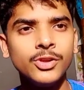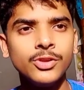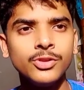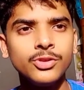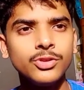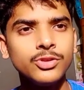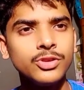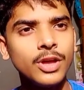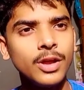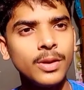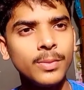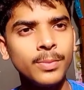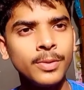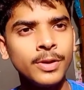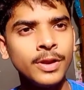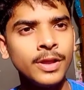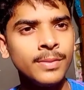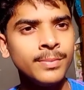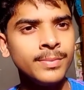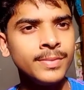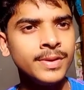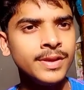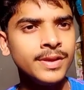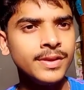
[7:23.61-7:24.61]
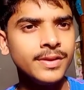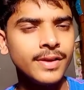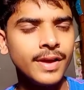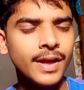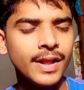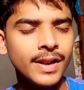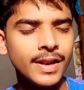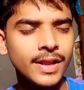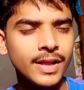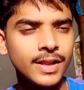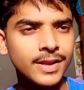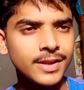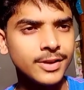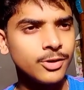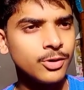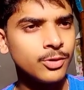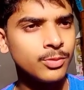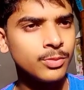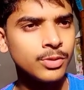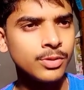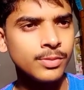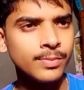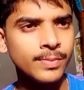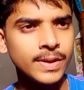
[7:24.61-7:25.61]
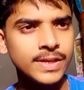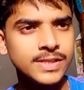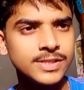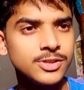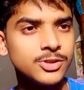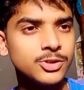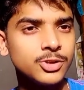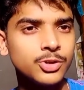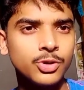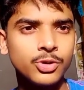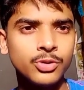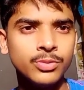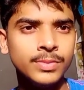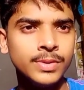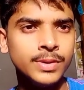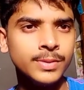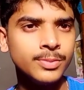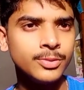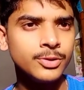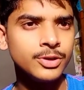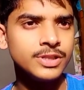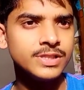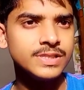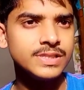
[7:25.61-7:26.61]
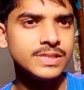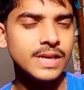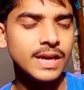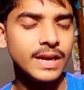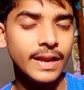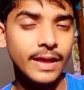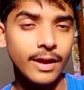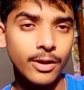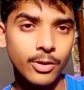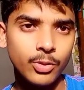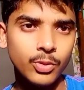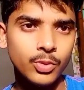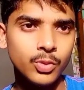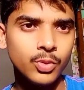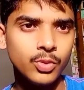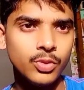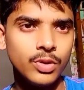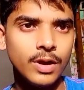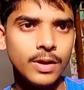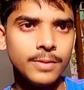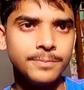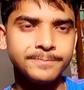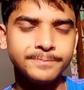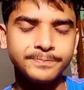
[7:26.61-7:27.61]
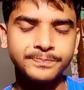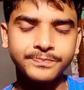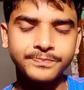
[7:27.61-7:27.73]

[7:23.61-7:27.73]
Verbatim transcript: তো তারপরে আমি হালকা ঘুম ঘুম পাচ্ছিল তো ঘুমিয়ে পড়েছি আর এখন উঠলাম